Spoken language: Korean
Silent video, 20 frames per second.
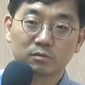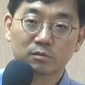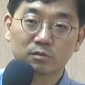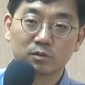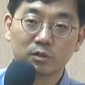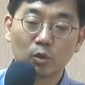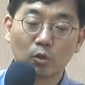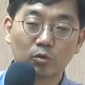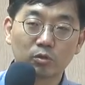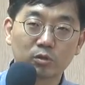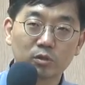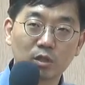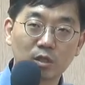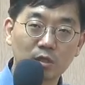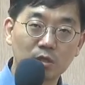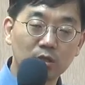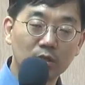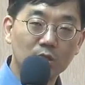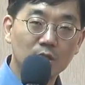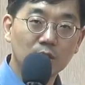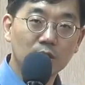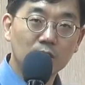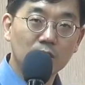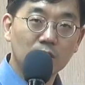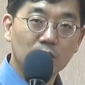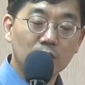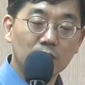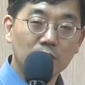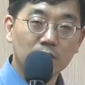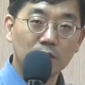근데 어느 날
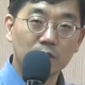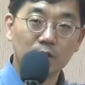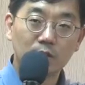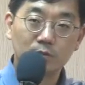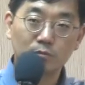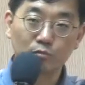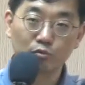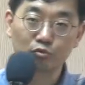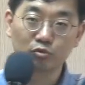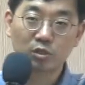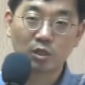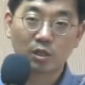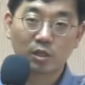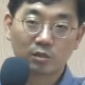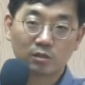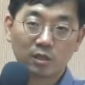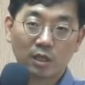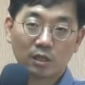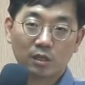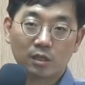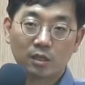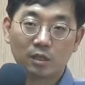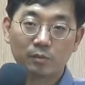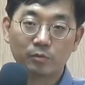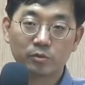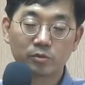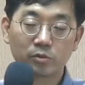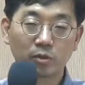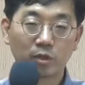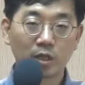무드셀라를 낳게
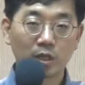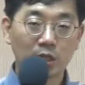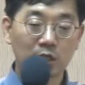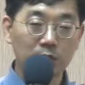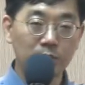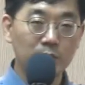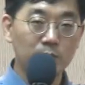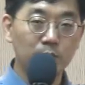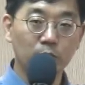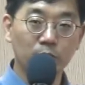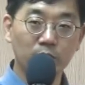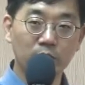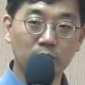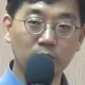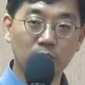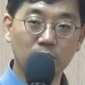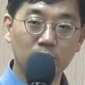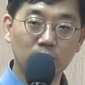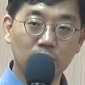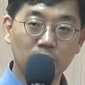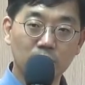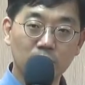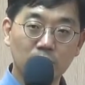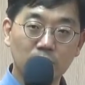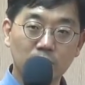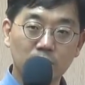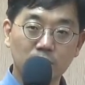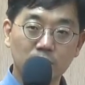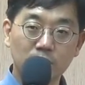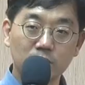하면서 하나님이 뭐예요?
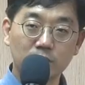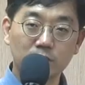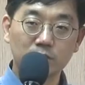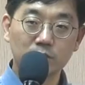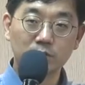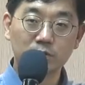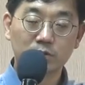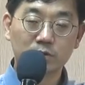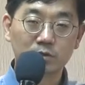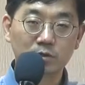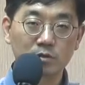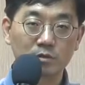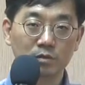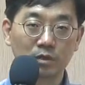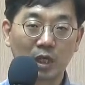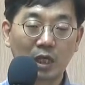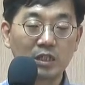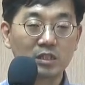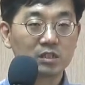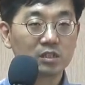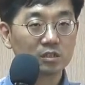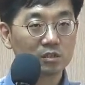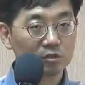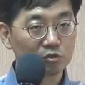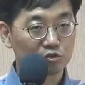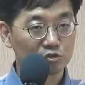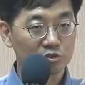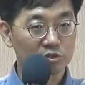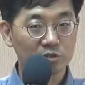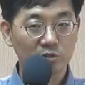그 계시를
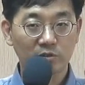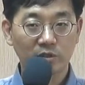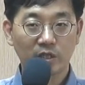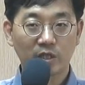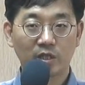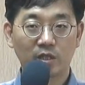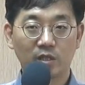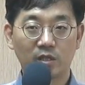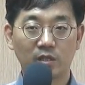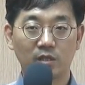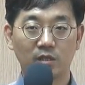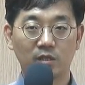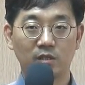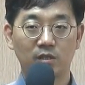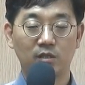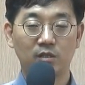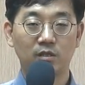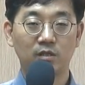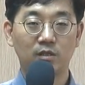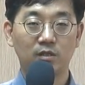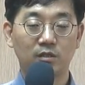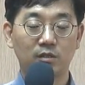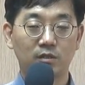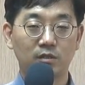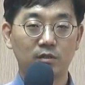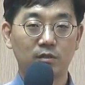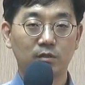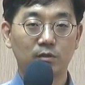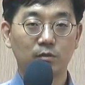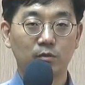주신 거야.
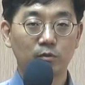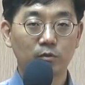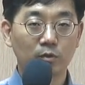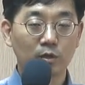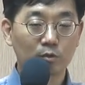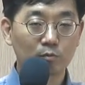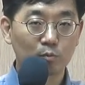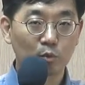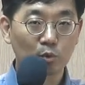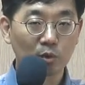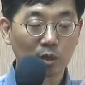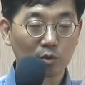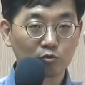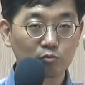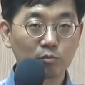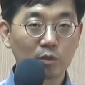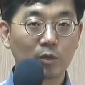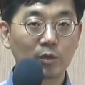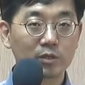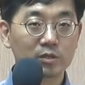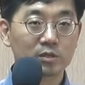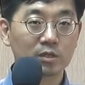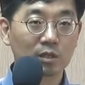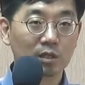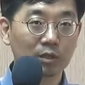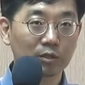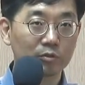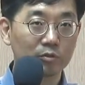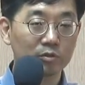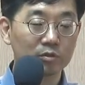뭔가, 뭔가 꿈과
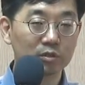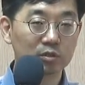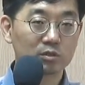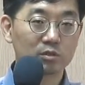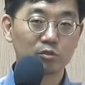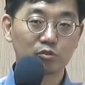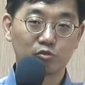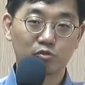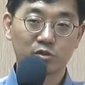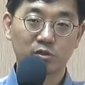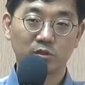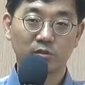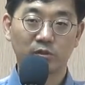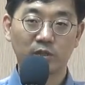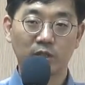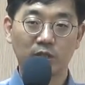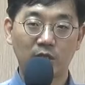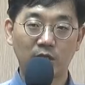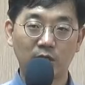환상과 어떤 뜻을 주신 거야.